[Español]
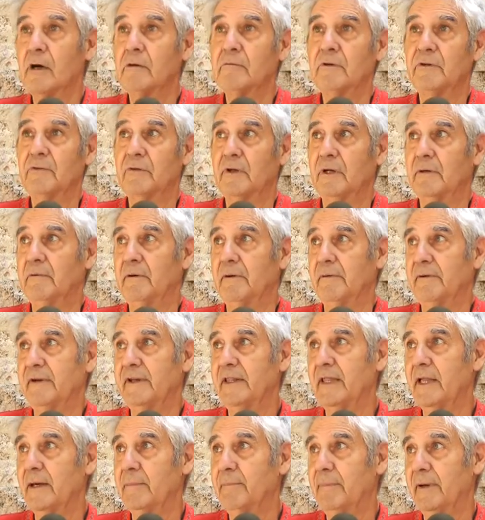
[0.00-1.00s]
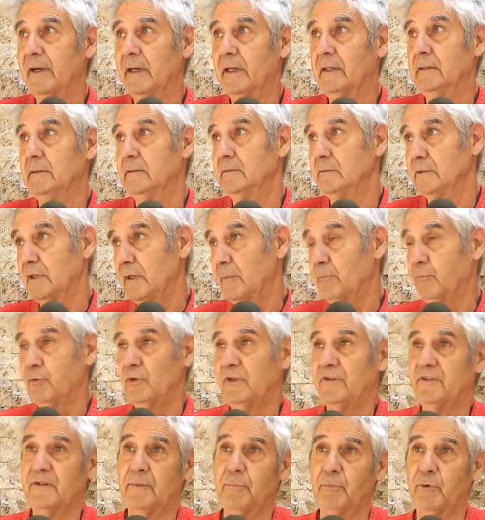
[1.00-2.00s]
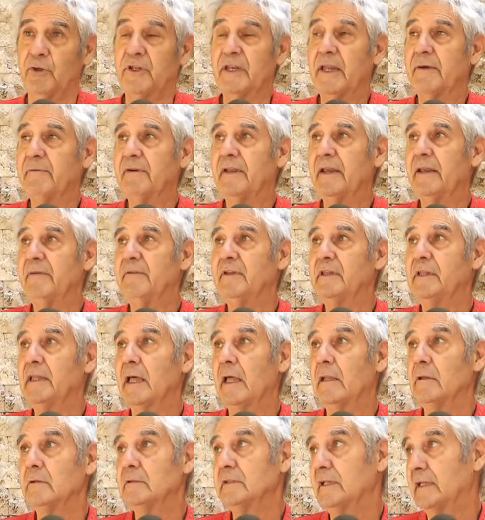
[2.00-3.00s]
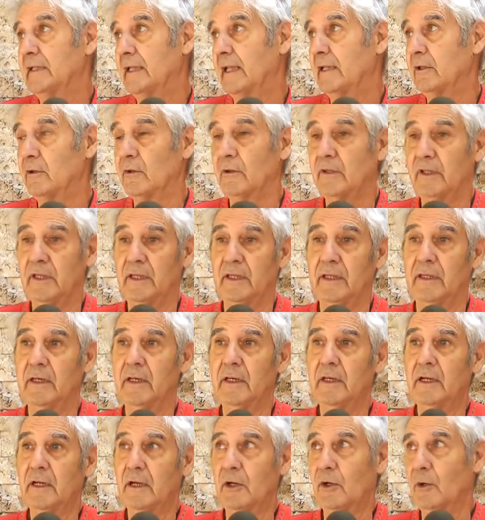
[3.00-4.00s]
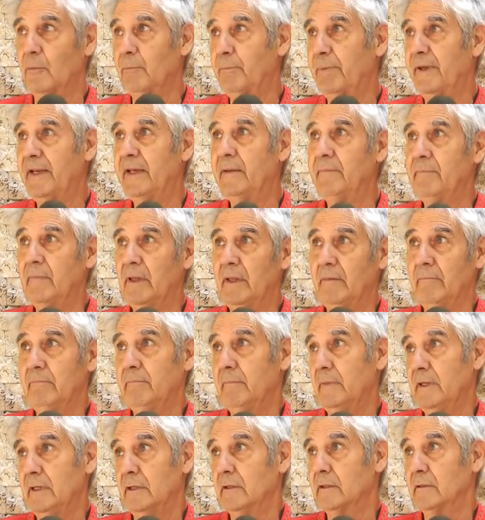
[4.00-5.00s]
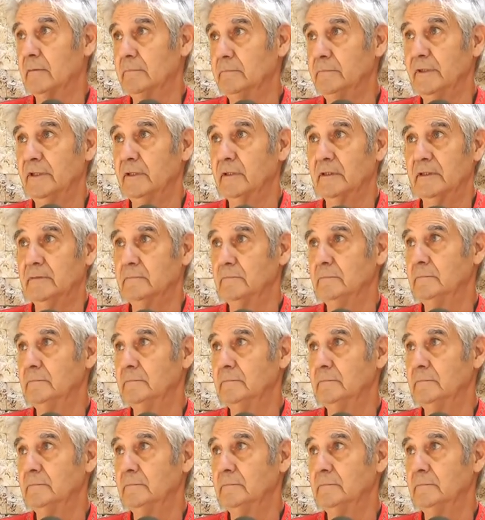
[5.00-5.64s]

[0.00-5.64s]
agua es una barbaridad, para que se podría haber evitado tratando de romper en, menos, menos,